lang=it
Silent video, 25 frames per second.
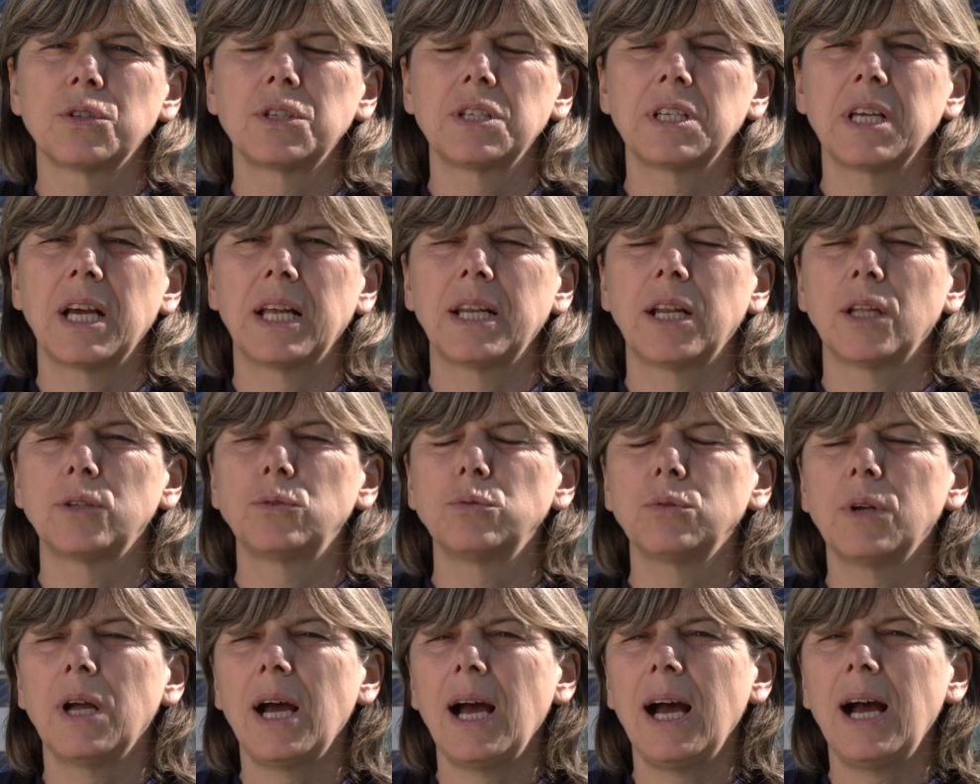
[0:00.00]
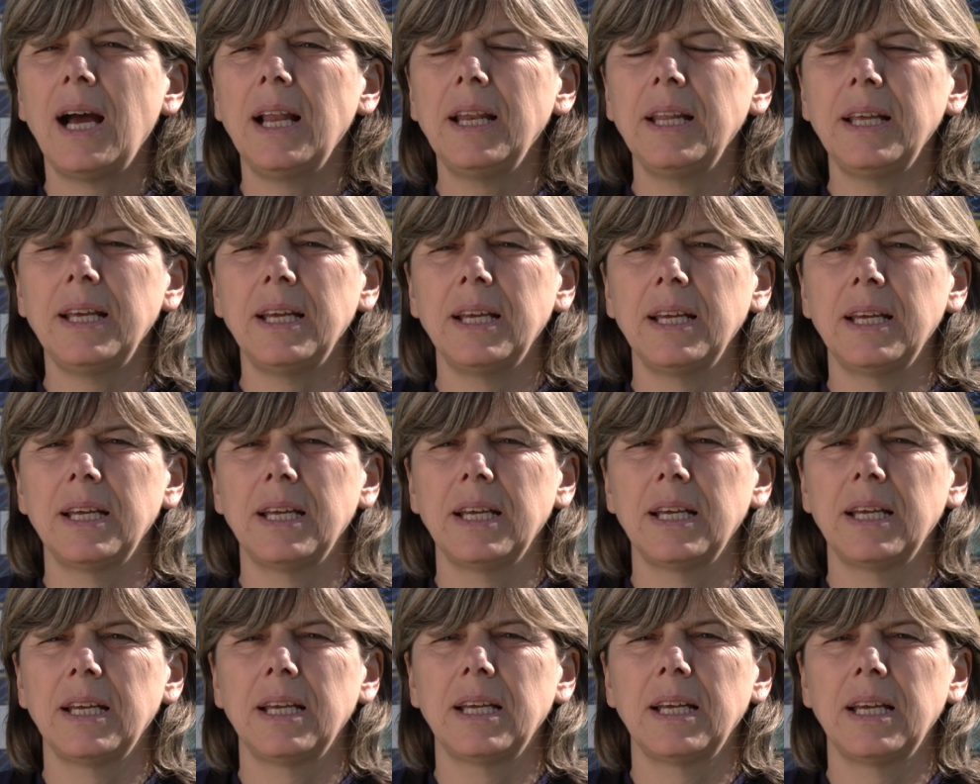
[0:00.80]
sia
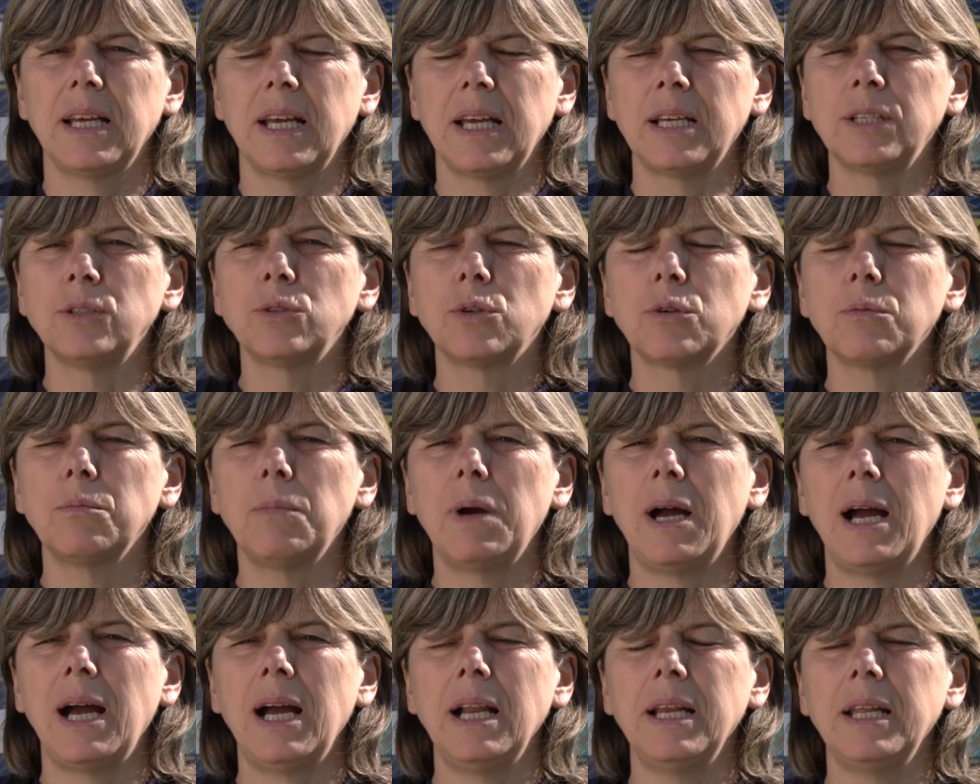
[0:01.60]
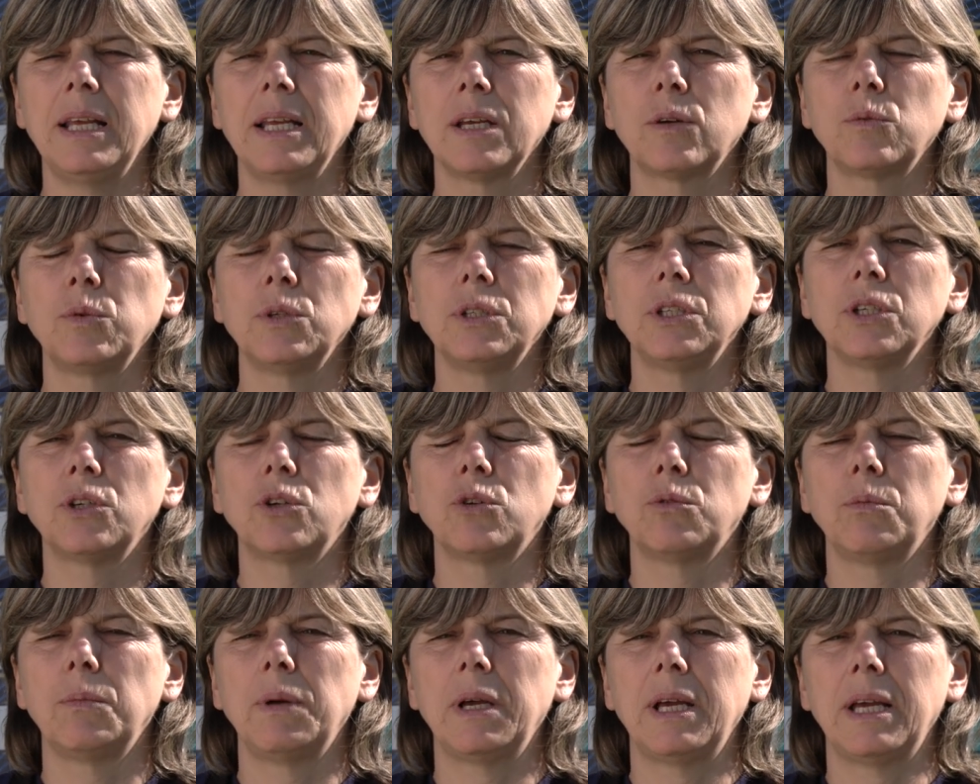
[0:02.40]
naturale e, e normale e quindi
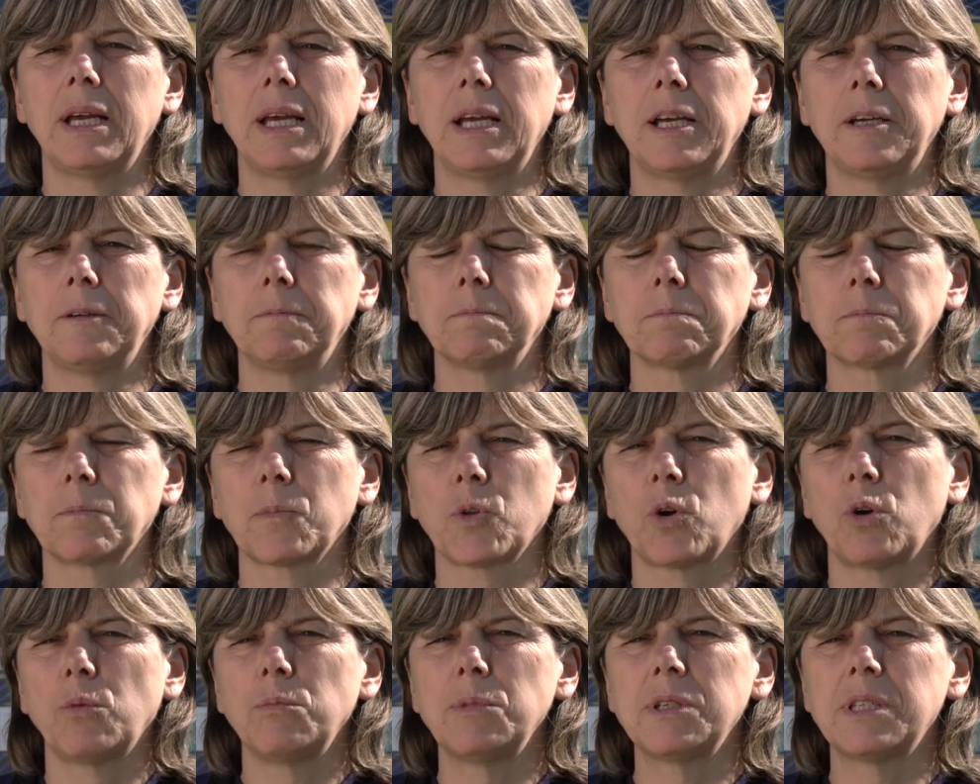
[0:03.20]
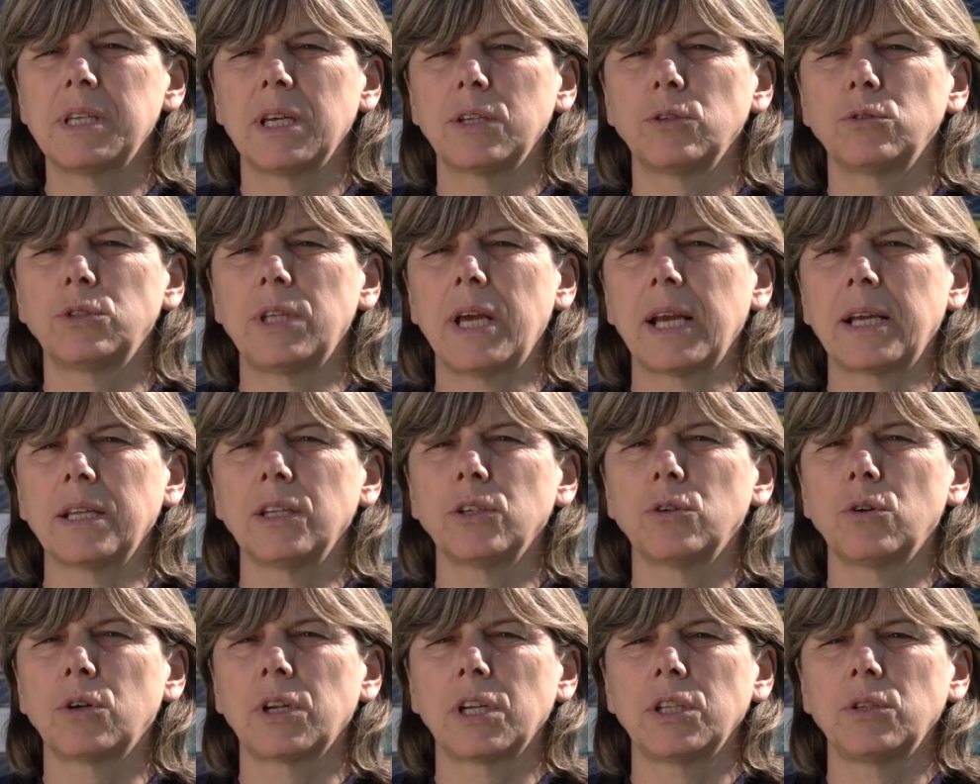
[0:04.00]
come mm, commissario
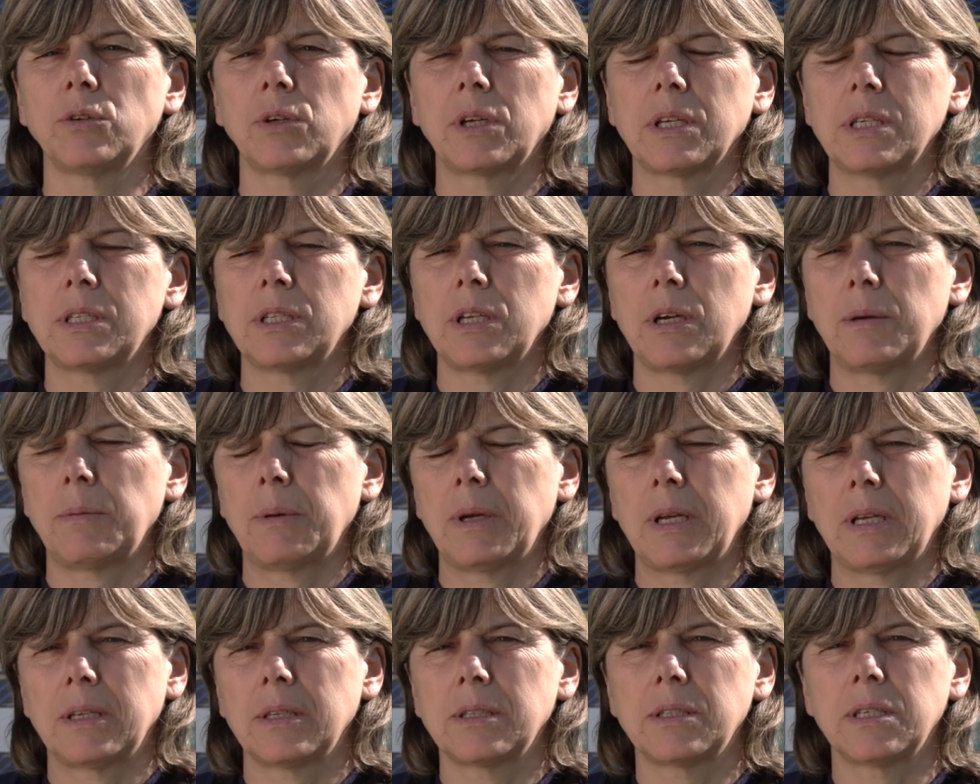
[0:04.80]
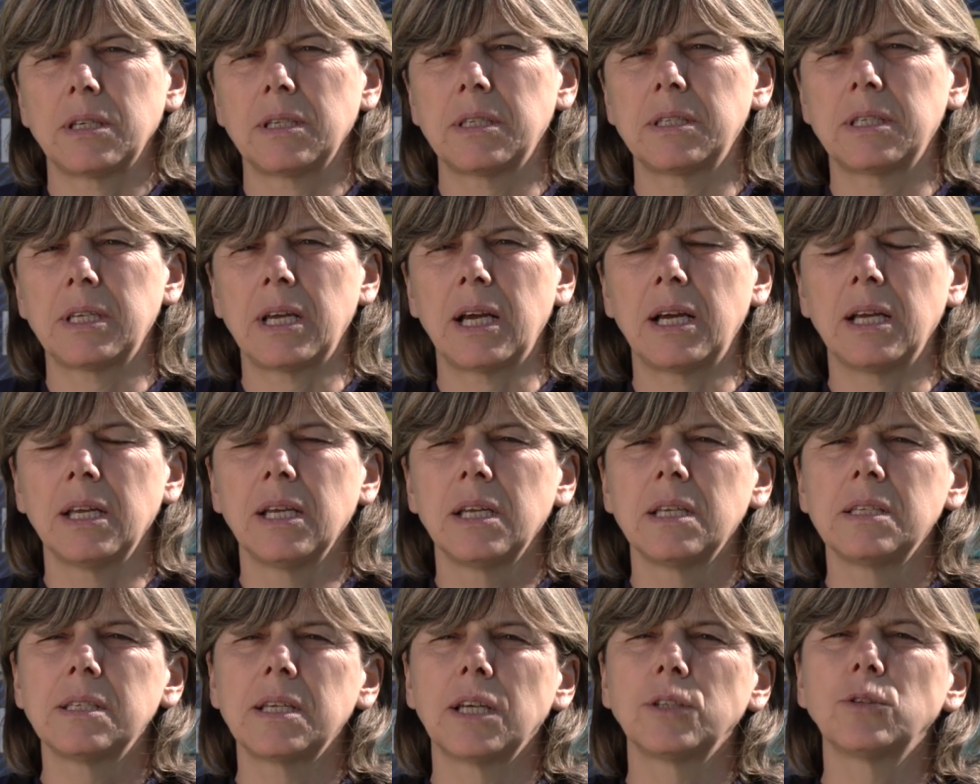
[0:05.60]
tecnico credo che sia, sia,
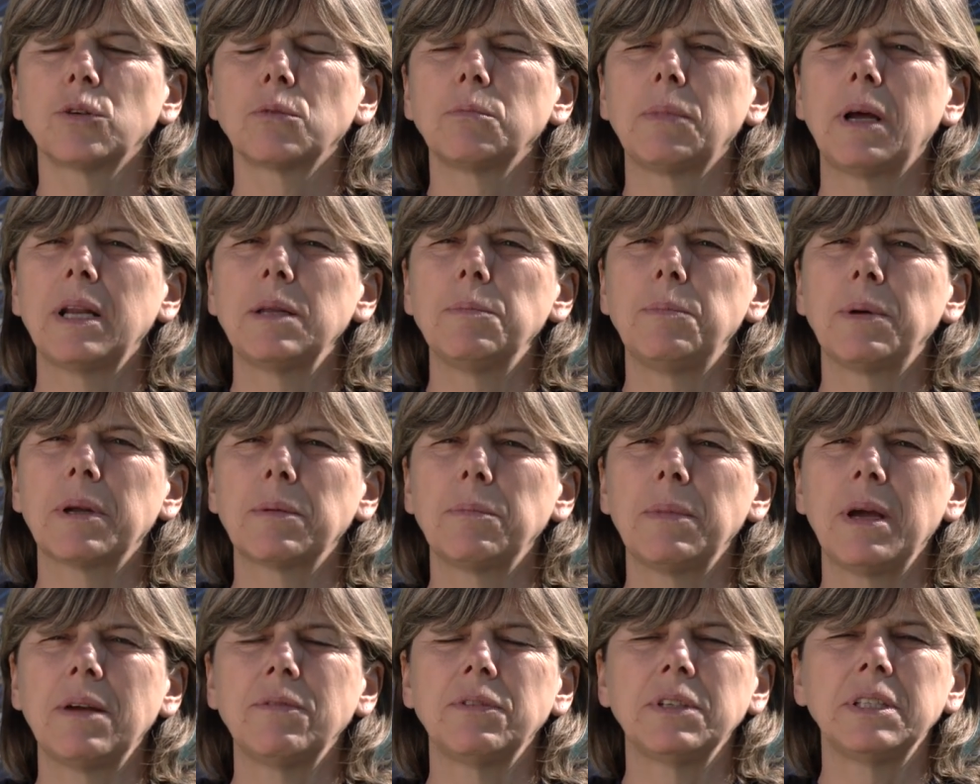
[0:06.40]
sia, normale per me